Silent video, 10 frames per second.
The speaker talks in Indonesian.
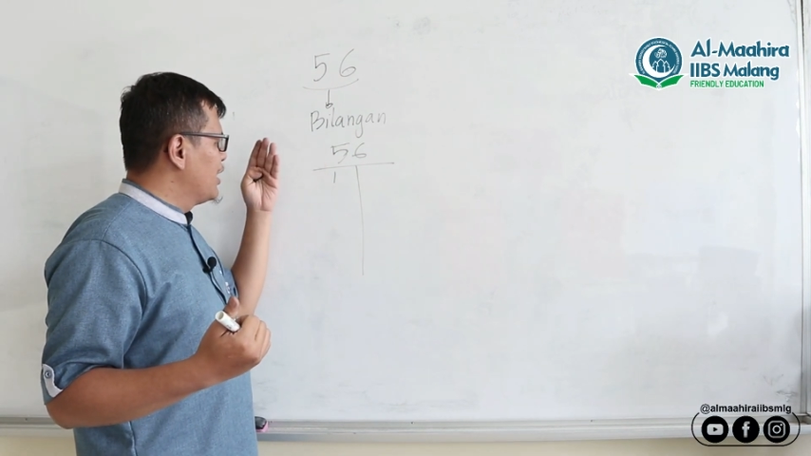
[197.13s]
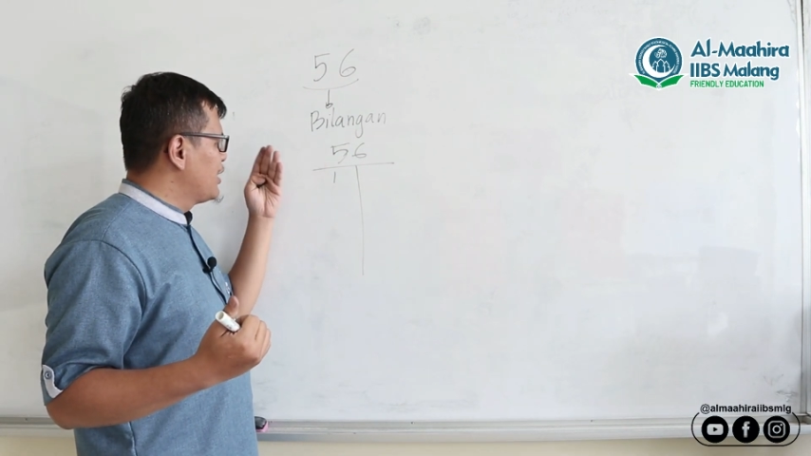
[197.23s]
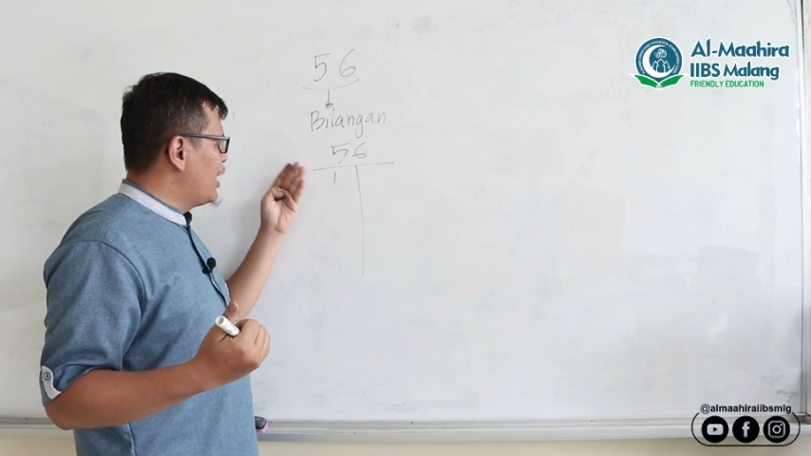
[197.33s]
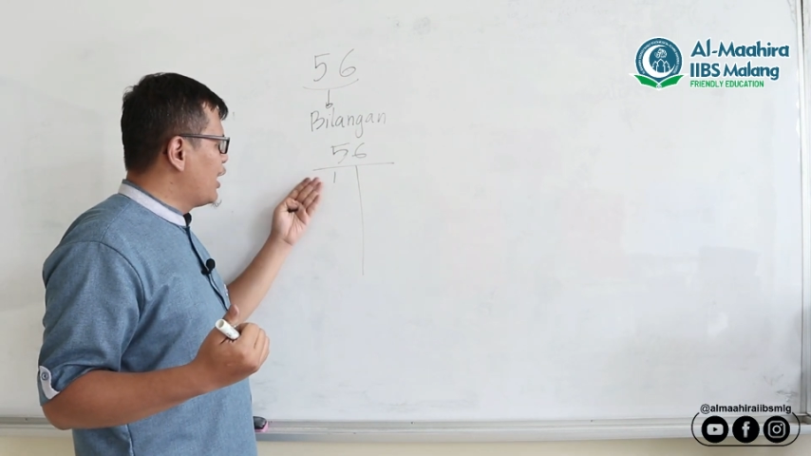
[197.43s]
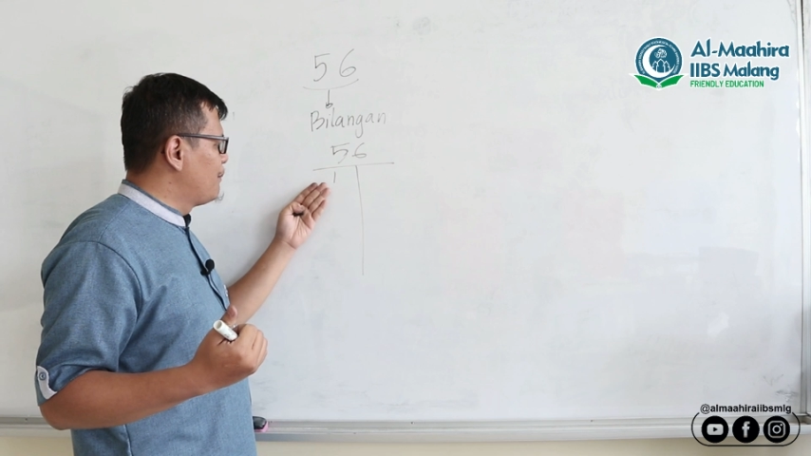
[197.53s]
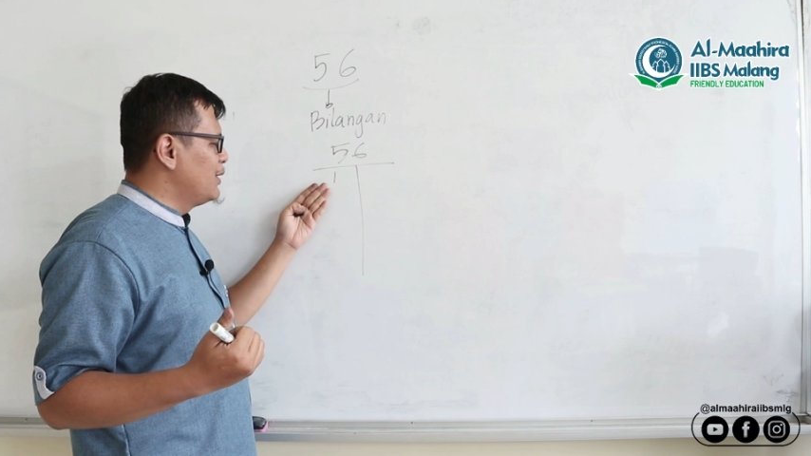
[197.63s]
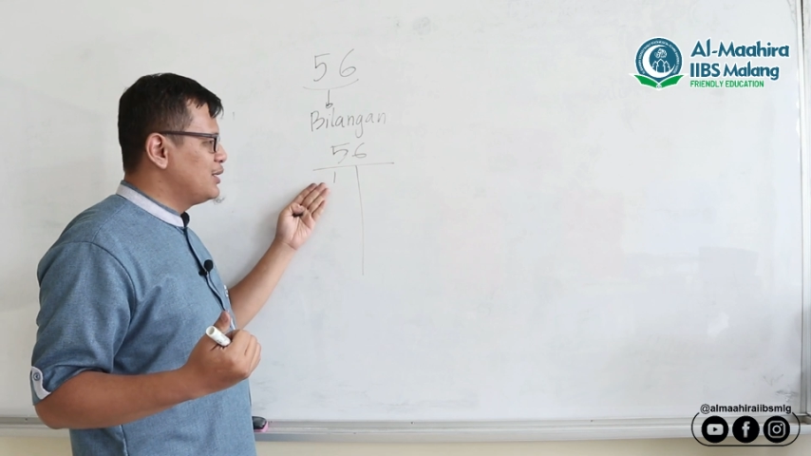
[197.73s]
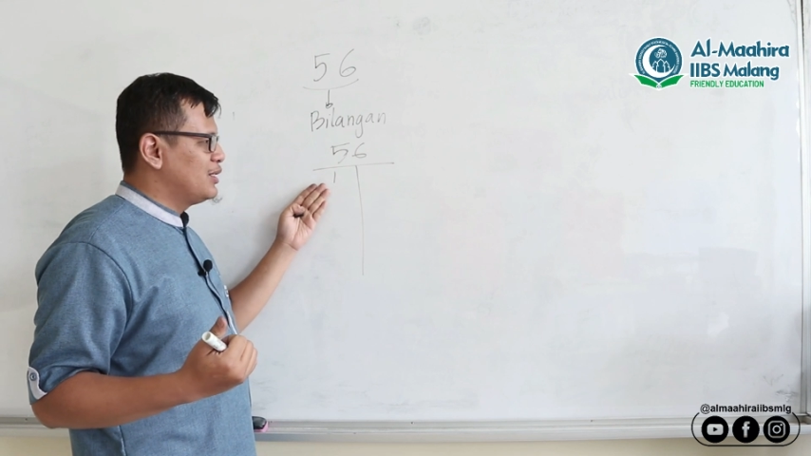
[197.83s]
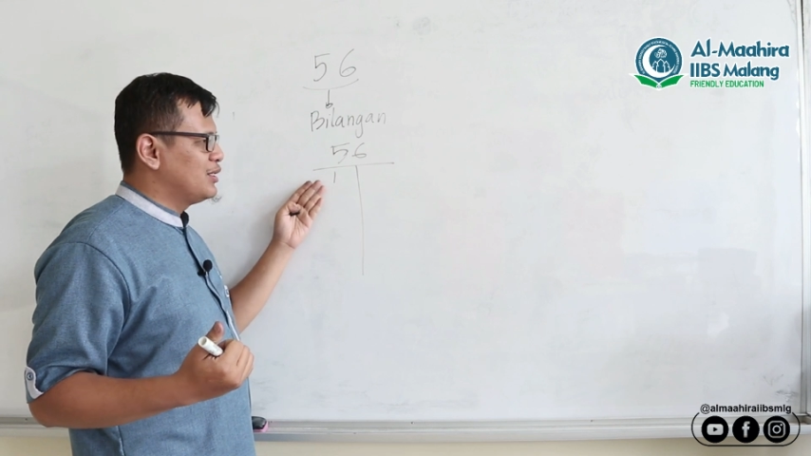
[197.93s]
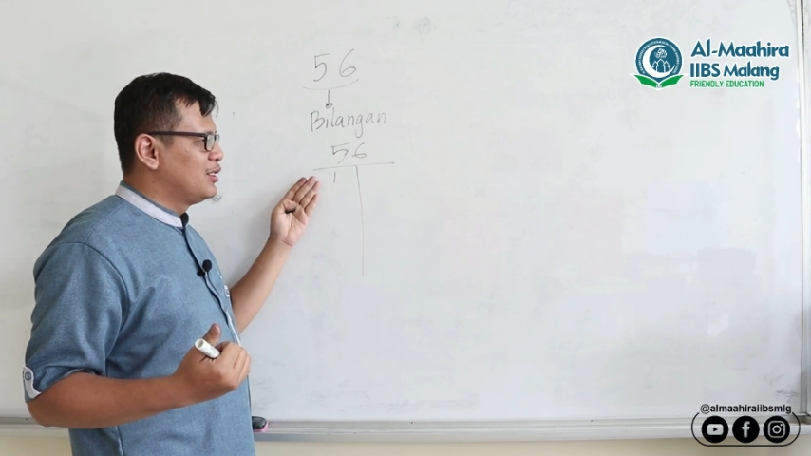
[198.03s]
yang
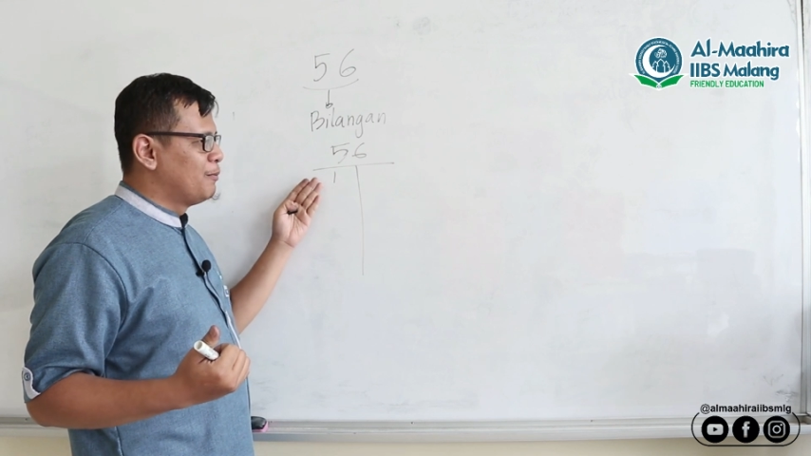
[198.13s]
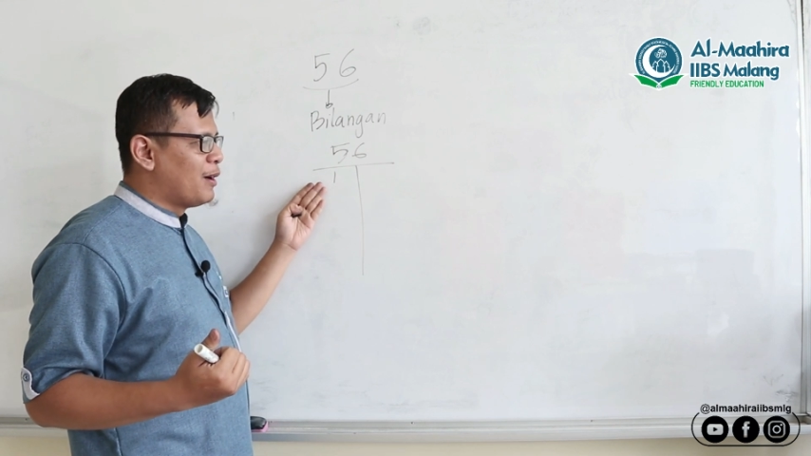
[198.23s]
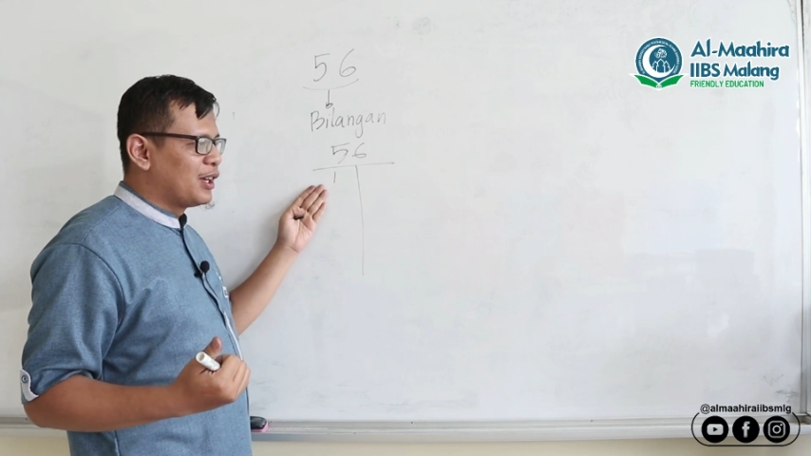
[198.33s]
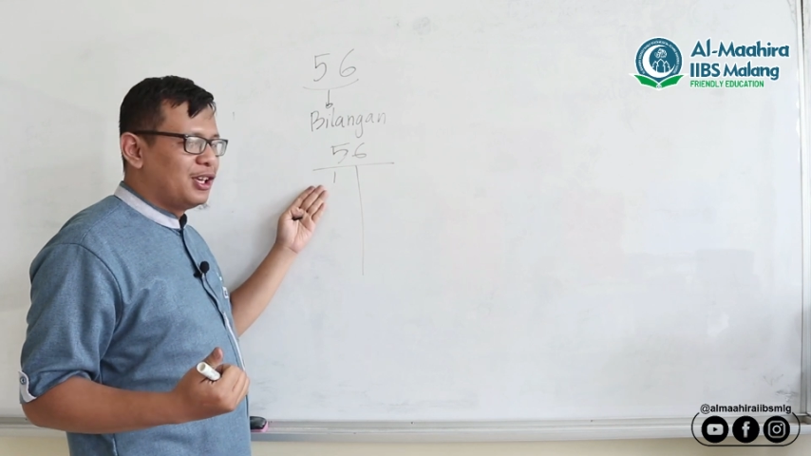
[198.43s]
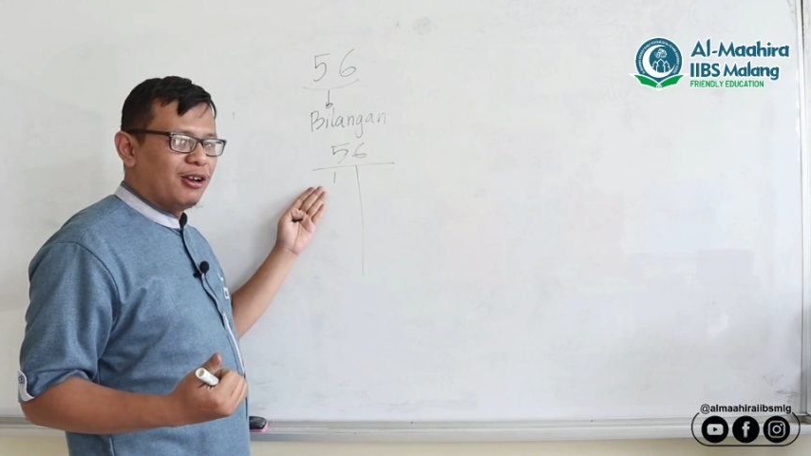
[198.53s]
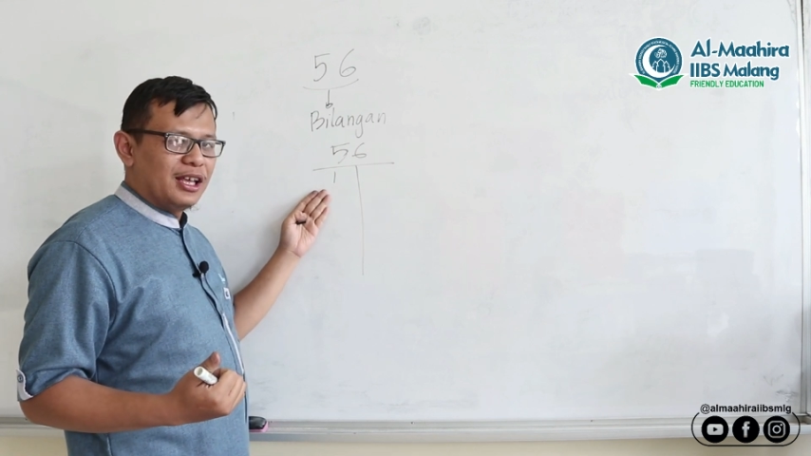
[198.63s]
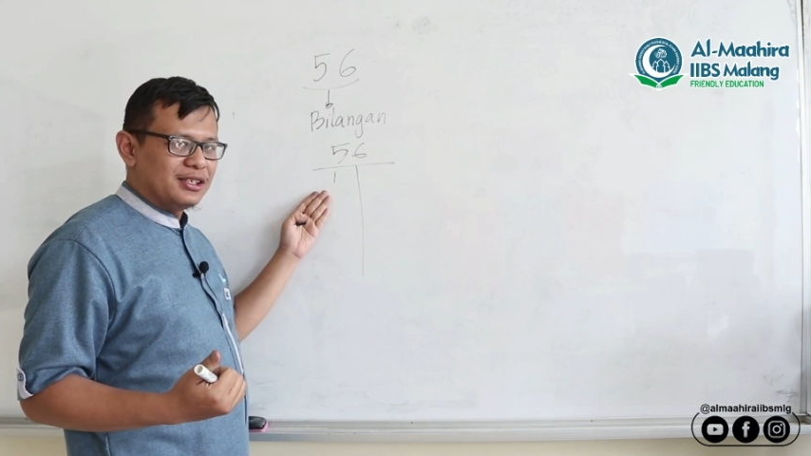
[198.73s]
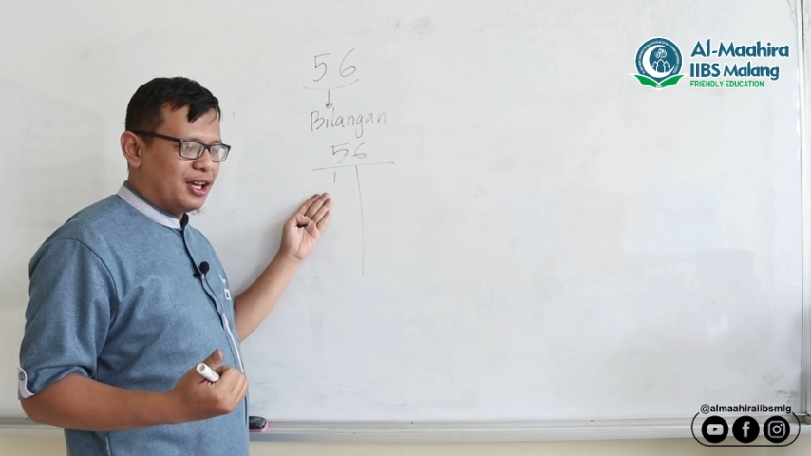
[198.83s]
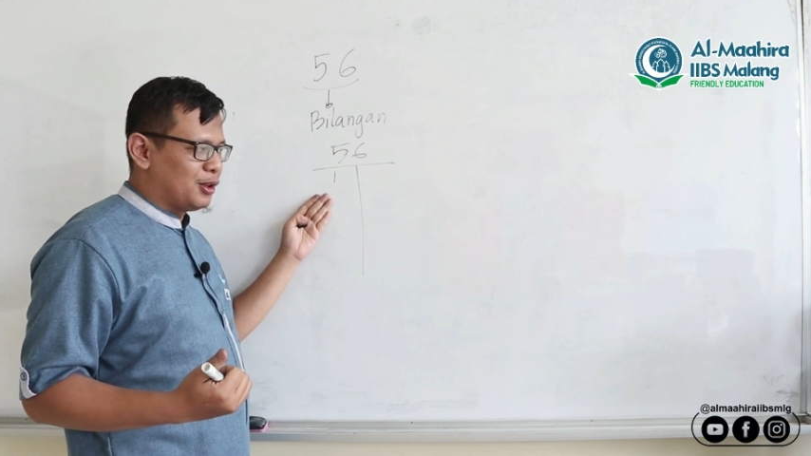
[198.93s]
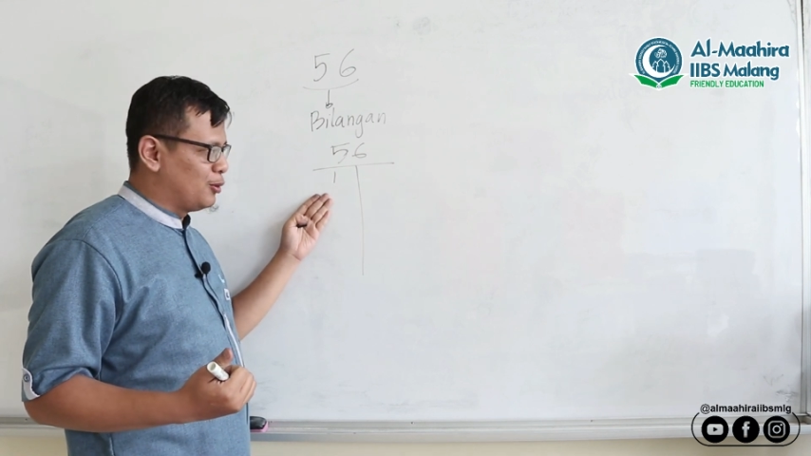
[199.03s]
habis dibagi oleh
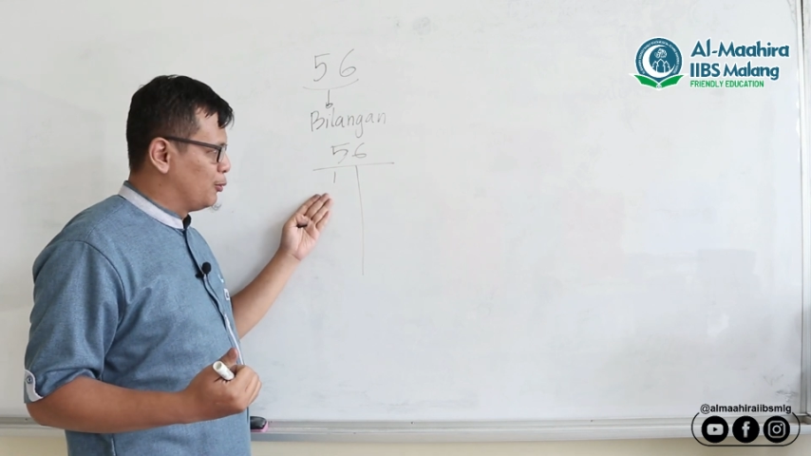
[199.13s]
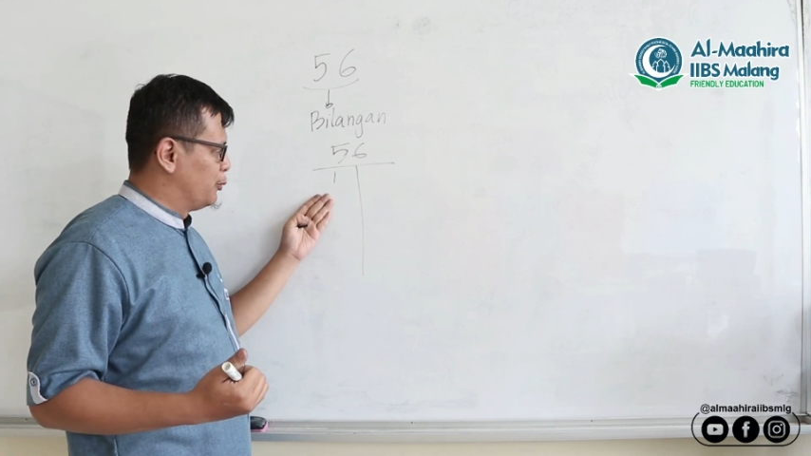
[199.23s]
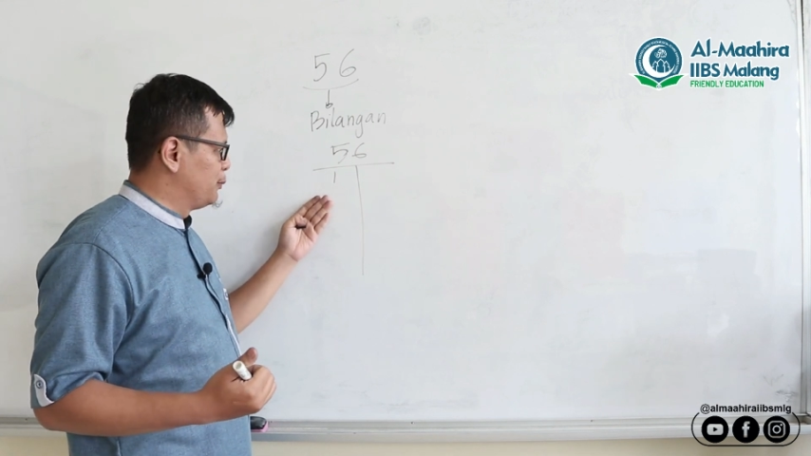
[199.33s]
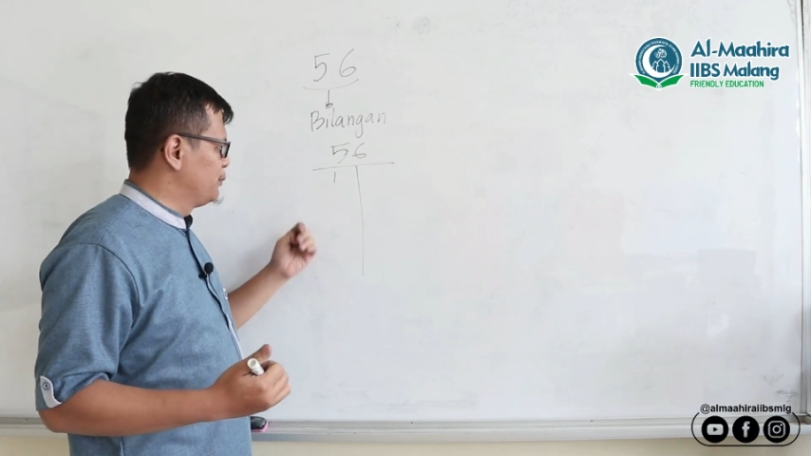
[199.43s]
satu